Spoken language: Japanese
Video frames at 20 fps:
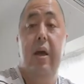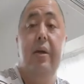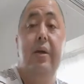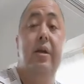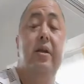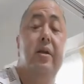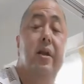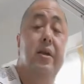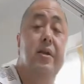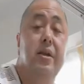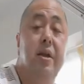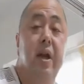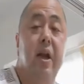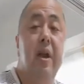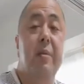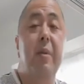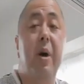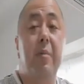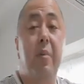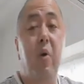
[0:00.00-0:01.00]
でですから
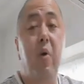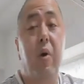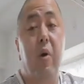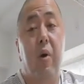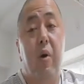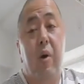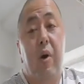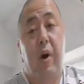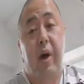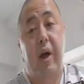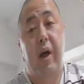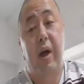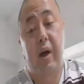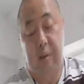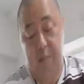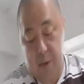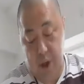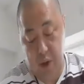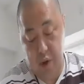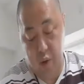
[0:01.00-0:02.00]
今も、
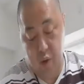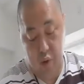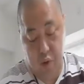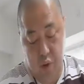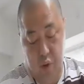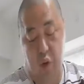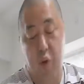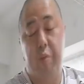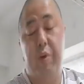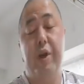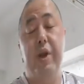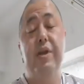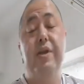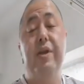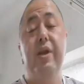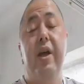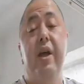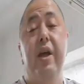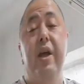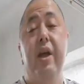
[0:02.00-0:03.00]
えー、まあ、今日今日もです
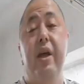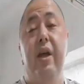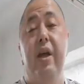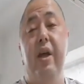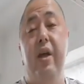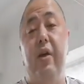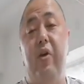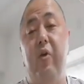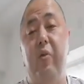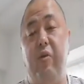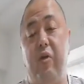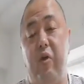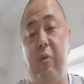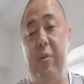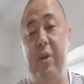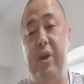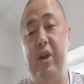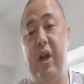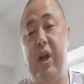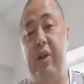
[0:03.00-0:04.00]
ね、えー、
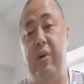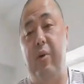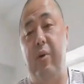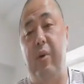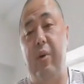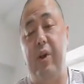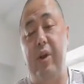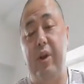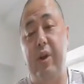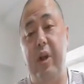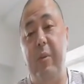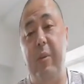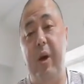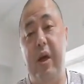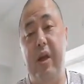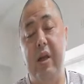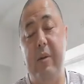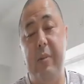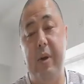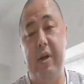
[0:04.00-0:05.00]
ゴミ拾いの方行ってま
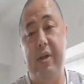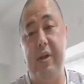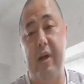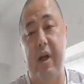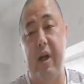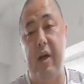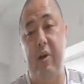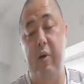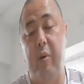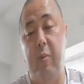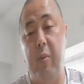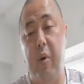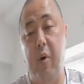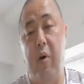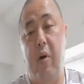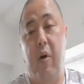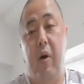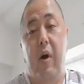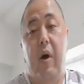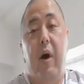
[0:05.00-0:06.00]
いりましたけど
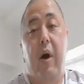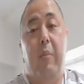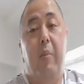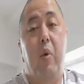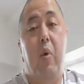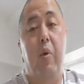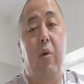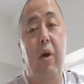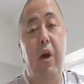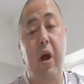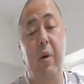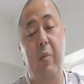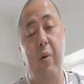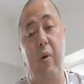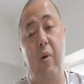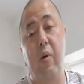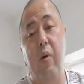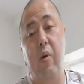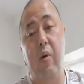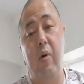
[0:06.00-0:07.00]
も、もうこれは
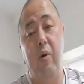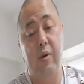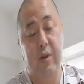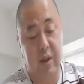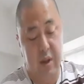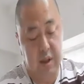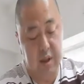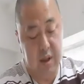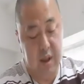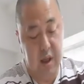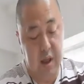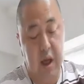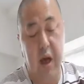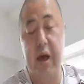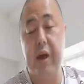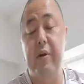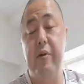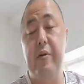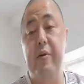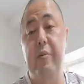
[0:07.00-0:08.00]
もう全然
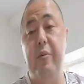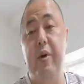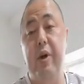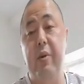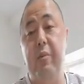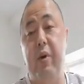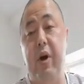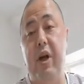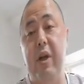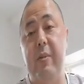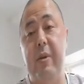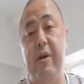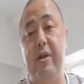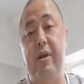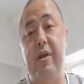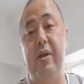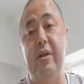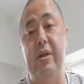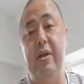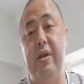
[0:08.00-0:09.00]
変えるつもりもありま
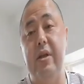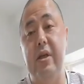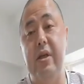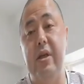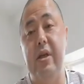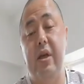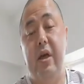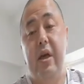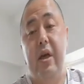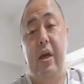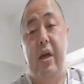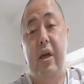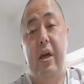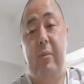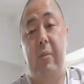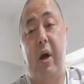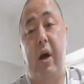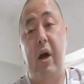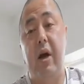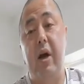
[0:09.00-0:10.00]
せんし、
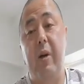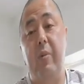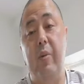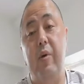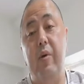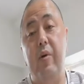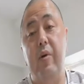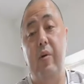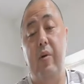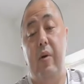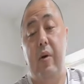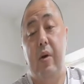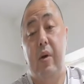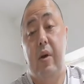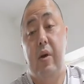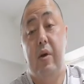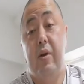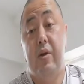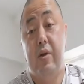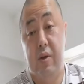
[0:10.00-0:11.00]
今からも
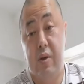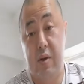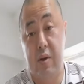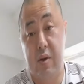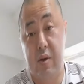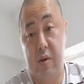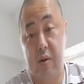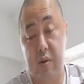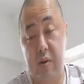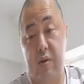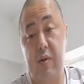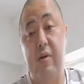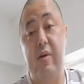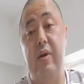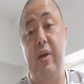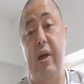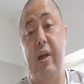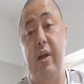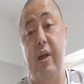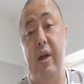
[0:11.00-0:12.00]
ずっと
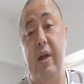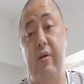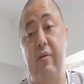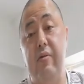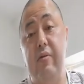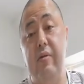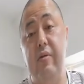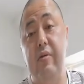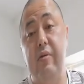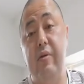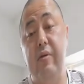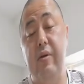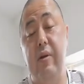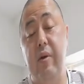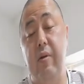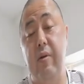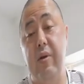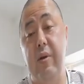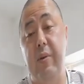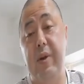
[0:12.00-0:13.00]
続けていく
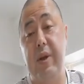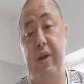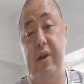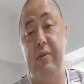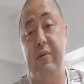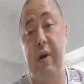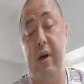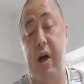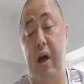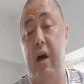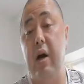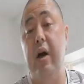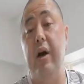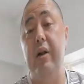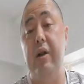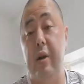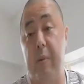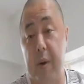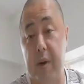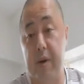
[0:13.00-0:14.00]
ように私は考
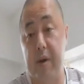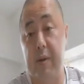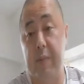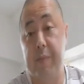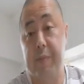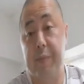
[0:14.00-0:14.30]
えてます。